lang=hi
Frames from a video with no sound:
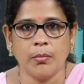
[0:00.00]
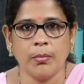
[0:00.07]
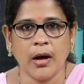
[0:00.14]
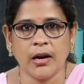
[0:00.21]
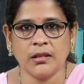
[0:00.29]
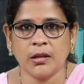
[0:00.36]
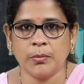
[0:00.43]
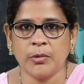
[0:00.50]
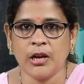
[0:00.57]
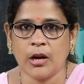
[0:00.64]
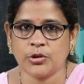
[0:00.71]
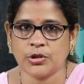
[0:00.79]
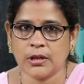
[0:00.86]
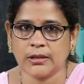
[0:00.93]
भारत अपनी
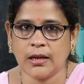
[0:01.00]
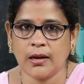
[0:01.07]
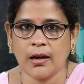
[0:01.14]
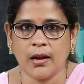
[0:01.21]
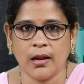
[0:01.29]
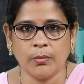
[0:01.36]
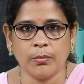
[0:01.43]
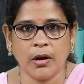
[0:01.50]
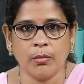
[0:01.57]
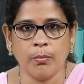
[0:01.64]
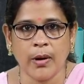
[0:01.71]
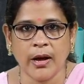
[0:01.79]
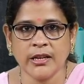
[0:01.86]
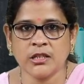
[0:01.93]
आवश्यकता का
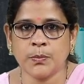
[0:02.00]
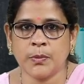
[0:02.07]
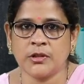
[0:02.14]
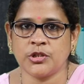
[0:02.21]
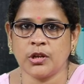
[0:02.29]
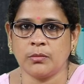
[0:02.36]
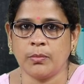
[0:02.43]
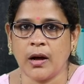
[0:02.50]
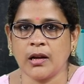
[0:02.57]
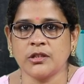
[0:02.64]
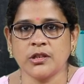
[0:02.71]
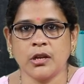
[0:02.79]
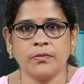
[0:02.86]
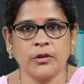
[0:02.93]
लगभग 22 प्रतिशत
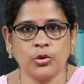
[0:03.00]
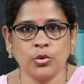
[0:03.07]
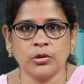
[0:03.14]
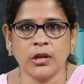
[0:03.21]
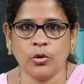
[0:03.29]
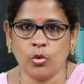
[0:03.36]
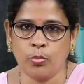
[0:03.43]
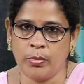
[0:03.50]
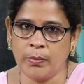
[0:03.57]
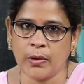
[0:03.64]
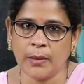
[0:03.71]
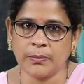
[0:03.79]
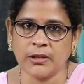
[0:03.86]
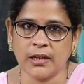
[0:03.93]
भाग जल विद्युत के रूप में
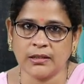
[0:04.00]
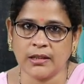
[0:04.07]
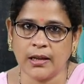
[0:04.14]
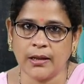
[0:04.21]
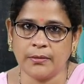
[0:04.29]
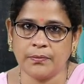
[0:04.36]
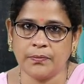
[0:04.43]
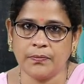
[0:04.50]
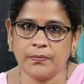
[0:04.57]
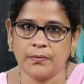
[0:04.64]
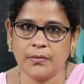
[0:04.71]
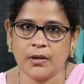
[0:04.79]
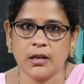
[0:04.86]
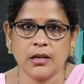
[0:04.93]
प्राप्त करता है
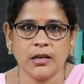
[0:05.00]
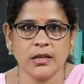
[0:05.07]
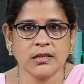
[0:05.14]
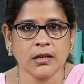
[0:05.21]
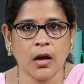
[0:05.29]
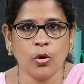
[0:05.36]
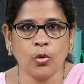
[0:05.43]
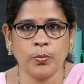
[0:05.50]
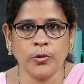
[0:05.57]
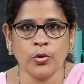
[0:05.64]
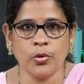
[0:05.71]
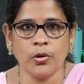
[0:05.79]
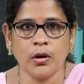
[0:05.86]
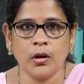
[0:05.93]
इसका
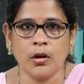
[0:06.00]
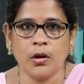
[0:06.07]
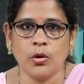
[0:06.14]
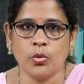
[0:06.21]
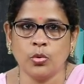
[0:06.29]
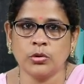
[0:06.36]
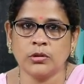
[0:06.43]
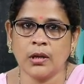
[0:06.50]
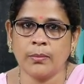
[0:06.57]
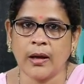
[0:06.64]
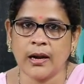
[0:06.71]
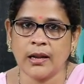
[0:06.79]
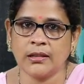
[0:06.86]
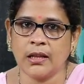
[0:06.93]
उपयोग उत्तर
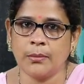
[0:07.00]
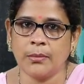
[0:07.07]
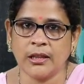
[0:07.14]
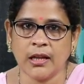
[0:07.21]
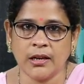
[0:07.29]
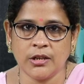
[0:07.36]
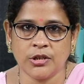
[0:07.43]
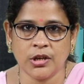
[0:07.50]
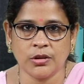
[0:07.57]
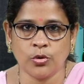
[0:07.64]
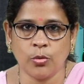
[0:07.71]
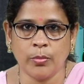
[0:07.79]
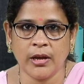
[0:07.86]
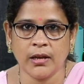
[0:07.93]
भारत के मैदानी
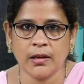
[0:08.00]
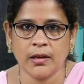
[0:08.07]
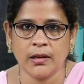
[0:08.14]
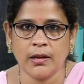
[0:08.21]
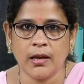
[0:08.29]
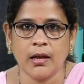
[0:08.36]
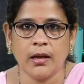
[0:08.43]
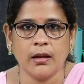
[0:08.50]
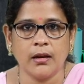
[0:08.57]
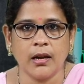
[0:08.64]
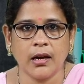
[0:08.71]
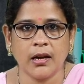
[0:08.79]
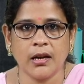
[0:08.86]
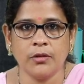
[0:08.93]
क्षेत्रों में
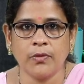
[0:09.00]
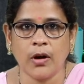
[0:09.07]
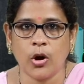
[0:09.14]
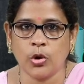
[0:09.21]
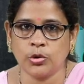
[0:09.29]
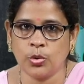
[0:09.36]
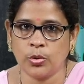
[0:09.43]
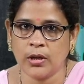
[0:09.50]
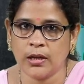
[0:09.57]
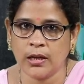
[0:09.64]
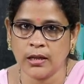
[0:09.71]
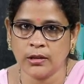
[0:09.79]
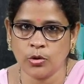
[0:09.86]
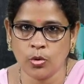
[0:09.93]
नगरीय व औद्योगिक
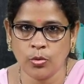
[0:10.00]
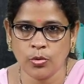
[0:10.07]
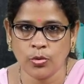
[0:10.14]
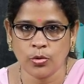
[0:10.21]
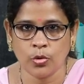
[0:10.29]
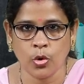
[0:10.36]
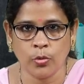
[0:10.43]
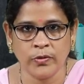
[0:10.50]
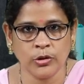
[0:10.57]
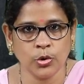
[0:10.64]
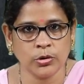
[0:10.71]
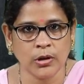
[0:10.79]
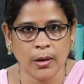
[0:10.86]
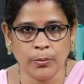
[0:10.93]
केंद्रों को
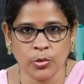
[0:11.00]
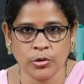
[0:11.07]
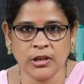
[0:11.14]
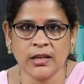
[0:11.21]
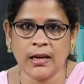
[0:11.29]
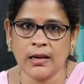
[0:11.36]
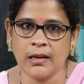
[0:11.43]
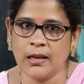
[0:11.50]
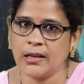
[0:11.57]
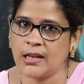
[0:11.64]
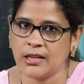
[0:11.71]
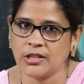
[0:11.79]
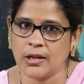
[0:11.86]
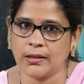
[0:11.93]
विद्युत आपूर्ति के लिए
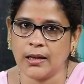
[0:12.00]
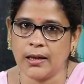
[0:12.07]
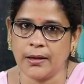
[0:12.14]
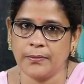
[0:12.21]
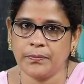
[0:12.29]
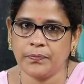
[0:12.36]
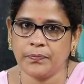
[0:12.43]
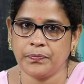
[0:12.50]
किया जाता है